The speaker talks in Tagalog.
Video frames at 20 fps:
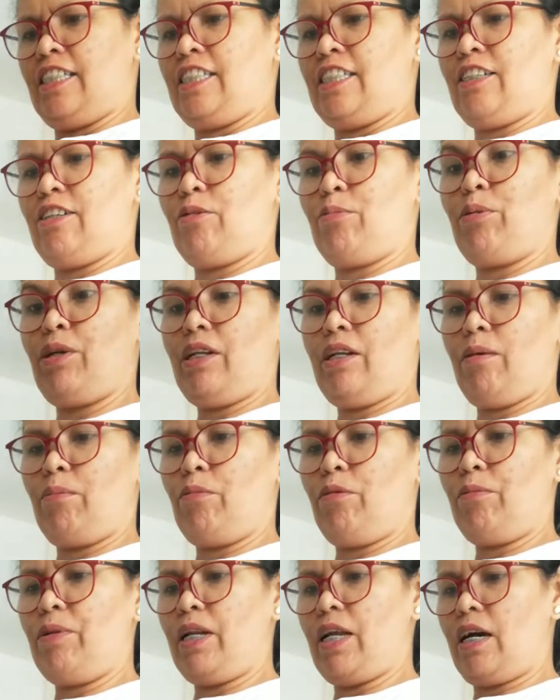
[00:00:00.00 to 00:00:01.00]
So
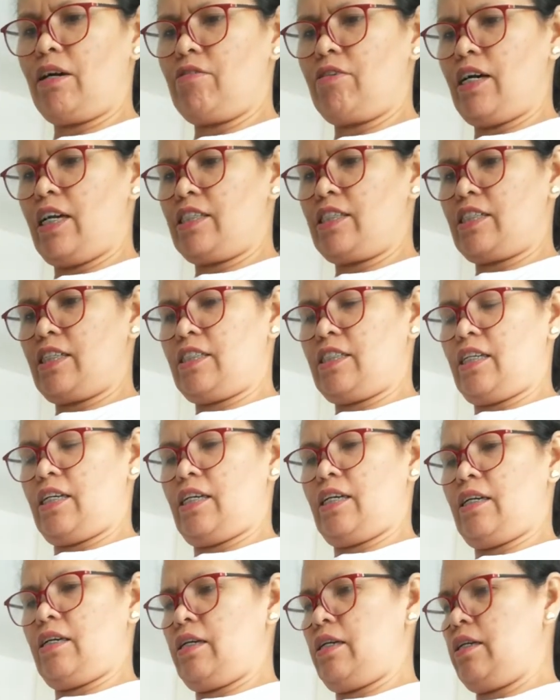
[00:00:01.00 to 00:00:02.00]
bumili ako guys
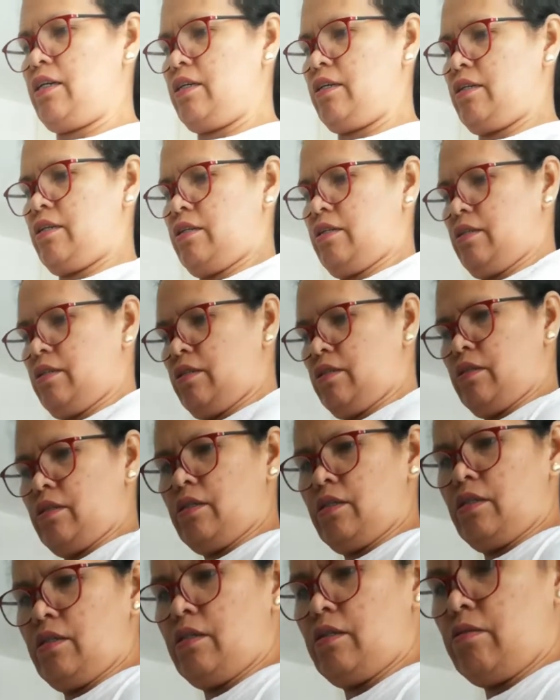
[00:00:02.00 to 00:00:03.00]
kasi
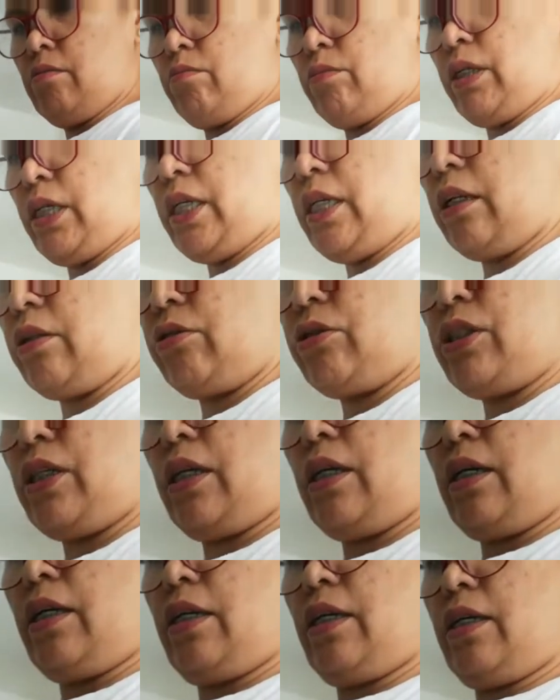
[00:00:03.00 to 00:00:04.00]
maganda to
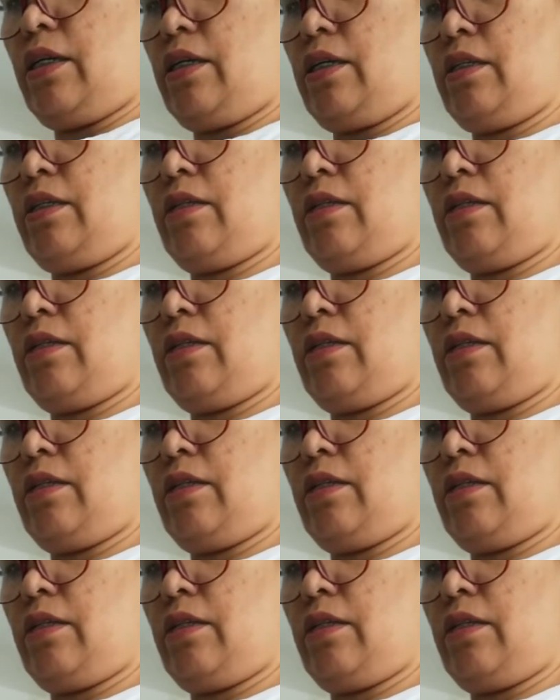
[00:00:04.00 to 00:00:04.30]
sa